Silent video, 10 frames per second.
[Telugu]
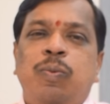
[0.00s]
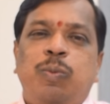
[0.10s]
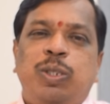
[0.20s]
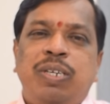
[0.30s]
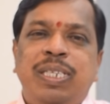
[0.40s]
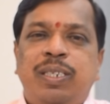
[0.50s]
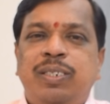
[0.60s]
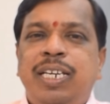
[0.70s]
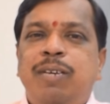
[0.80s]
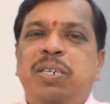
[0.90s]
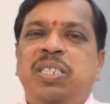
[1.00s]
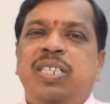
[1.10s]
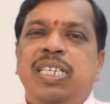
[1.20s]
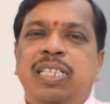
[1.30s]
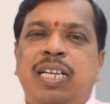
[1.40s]
మొత్తం ఇంత స్టీల్
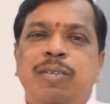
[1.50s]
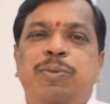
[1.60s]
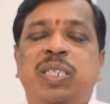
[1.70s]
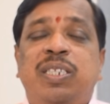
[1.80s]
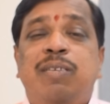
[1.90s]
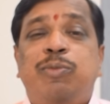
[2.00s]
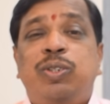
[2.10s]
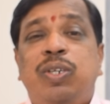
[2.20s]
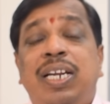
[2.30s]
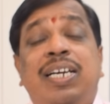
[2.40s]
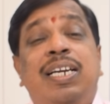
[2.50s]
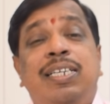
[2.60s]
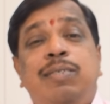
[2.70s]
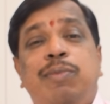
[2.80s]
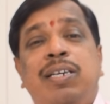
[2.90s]
పడుతుంది ఇంత అది పడుతుంది అని మొత్తం
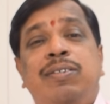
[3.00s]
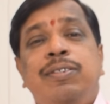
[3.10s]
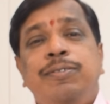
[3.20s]
లెక్కలేసి మనకు